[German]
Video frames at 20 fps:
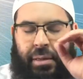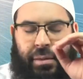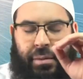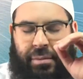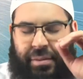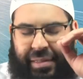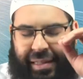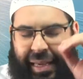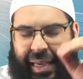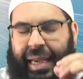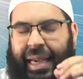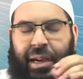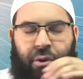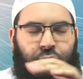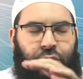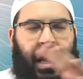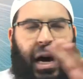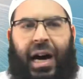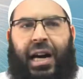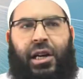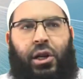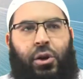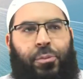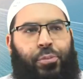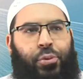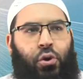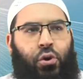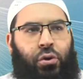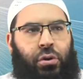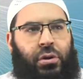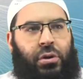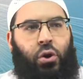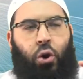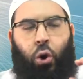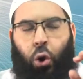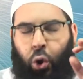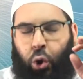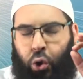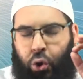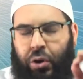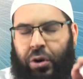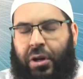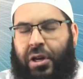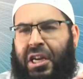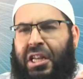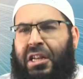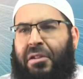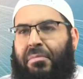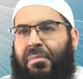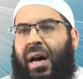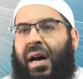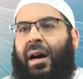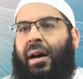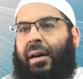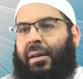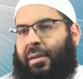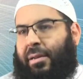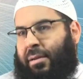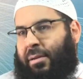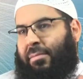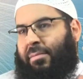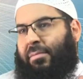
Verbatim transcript: Dreh- und Angelpunkt, Rückenmark